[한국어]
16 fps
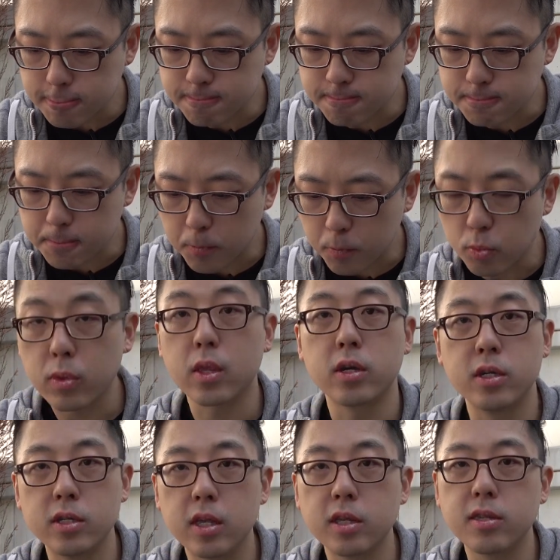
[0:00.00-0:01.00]
음,
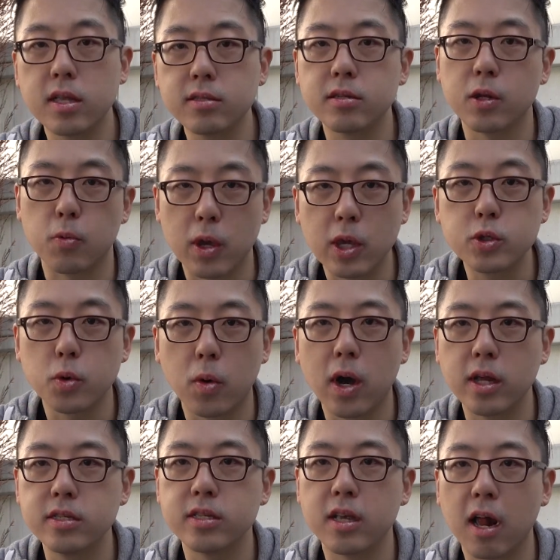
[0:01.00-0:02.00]
이대생들이 왜
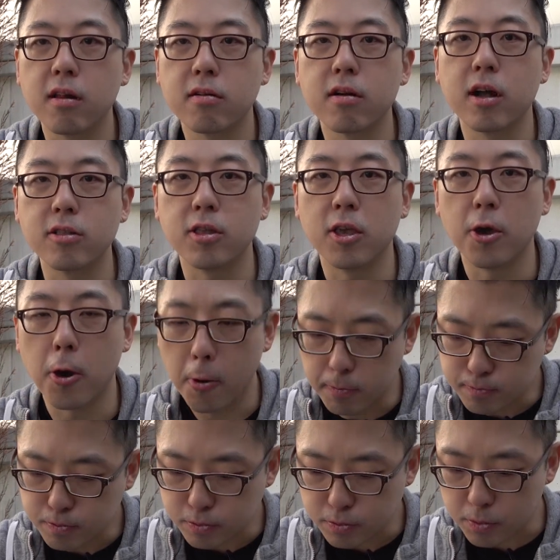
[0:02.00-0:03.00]
좋아하는지 알 것 같네요
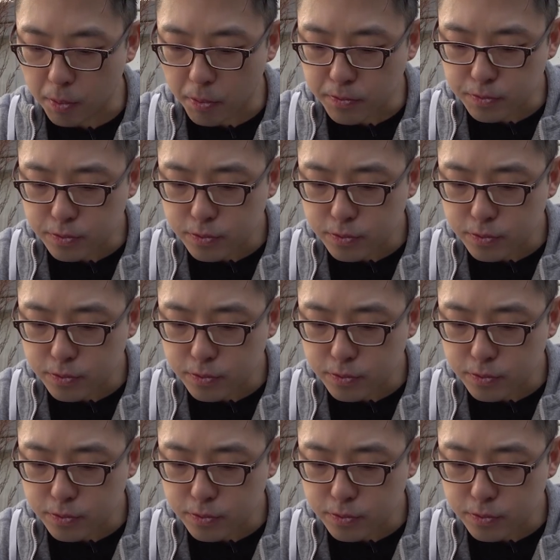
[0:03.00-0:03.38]
음.